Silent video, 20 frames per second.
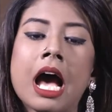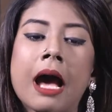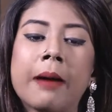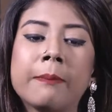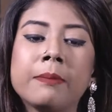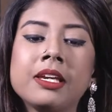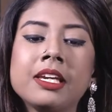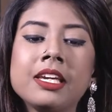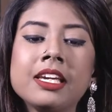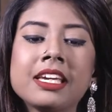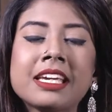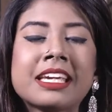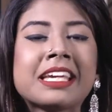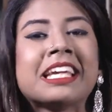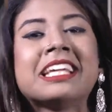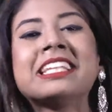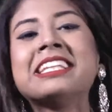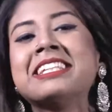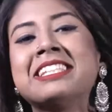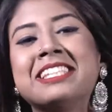আমি
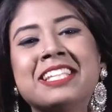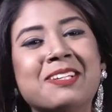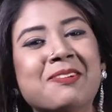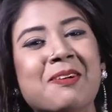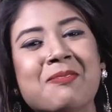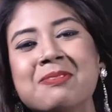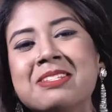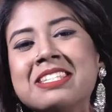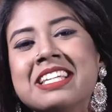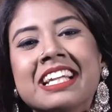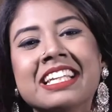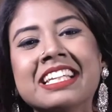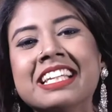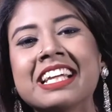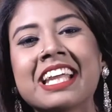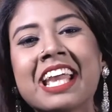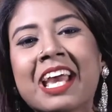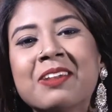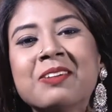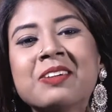কেঁদেছিলাম আমি জানি
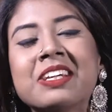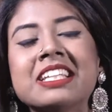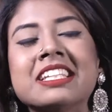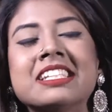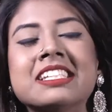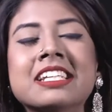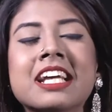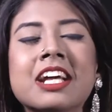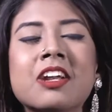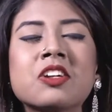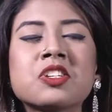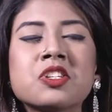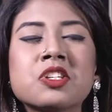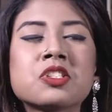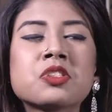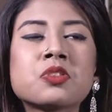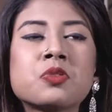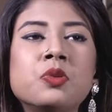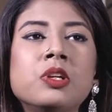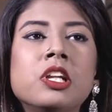না কেন কেঁদেছি কারণ আসলে
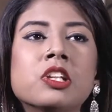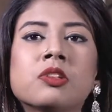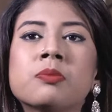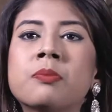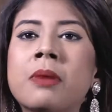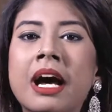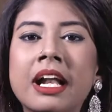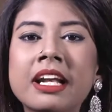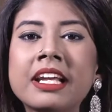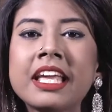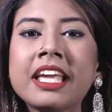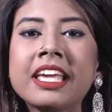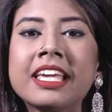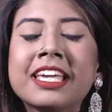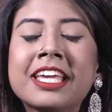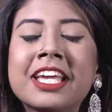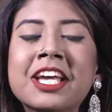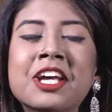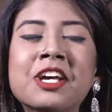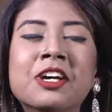স্কুলে তো মা নেই
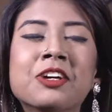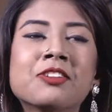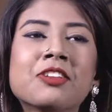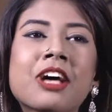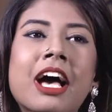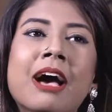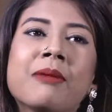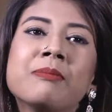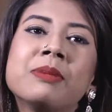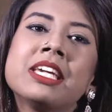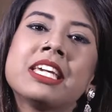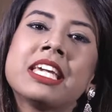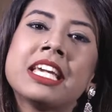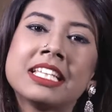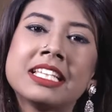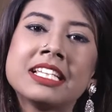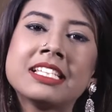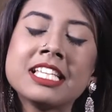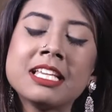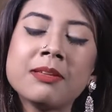তো আমি
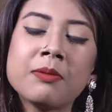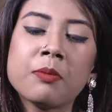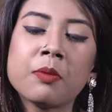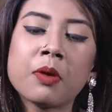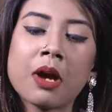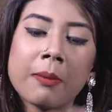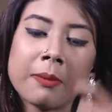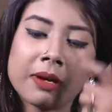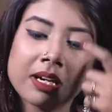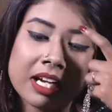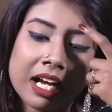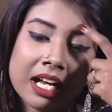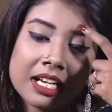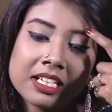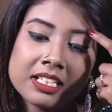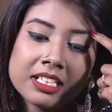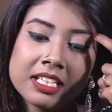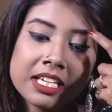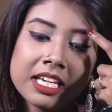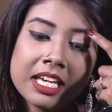কেঁদেছিলাম এবং আমার
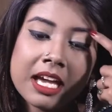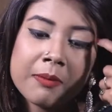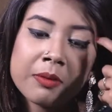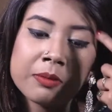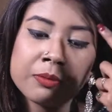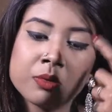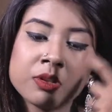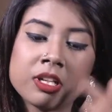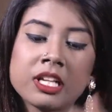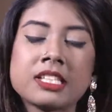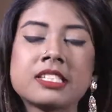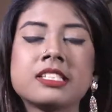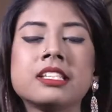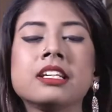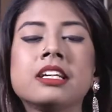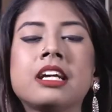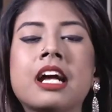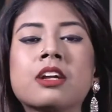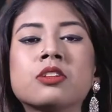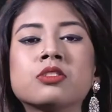কান্না দেখে আমার মনে আছে
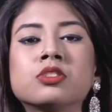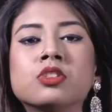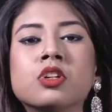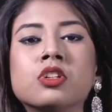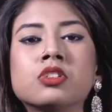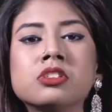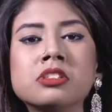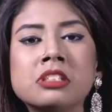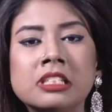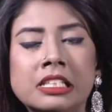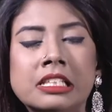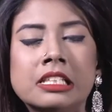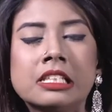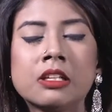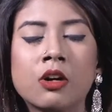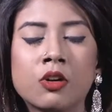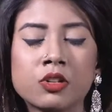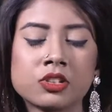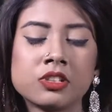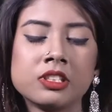গারস্থ
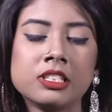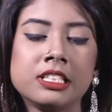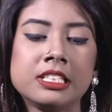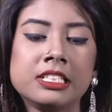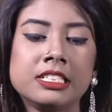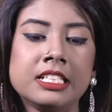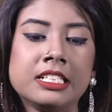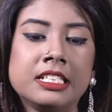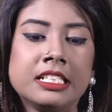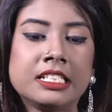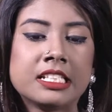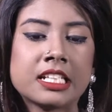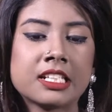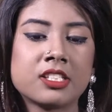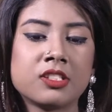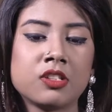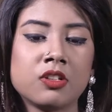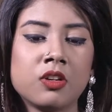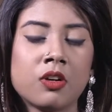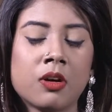অর্থনীতির যে টিচার
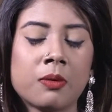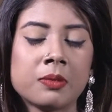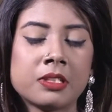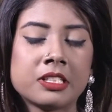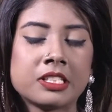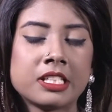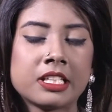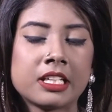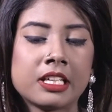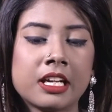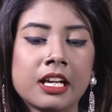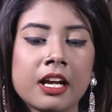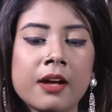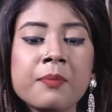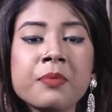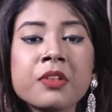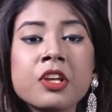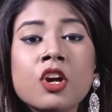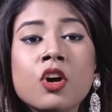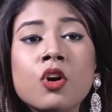ছিল আমাদের শিক্ষিকা
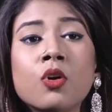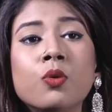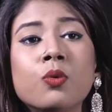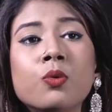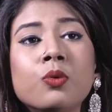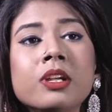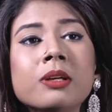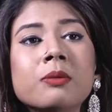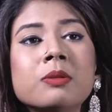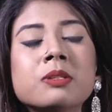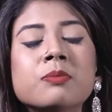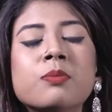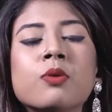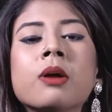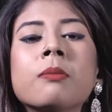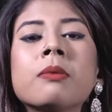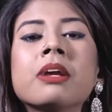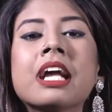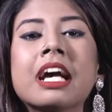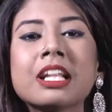উনি বলছে
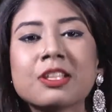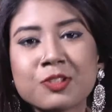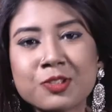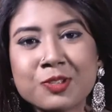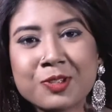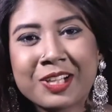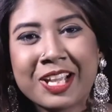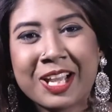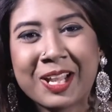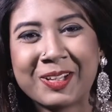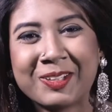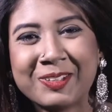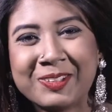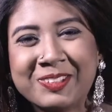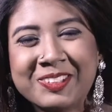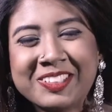বোকামে কাঁদছো কেন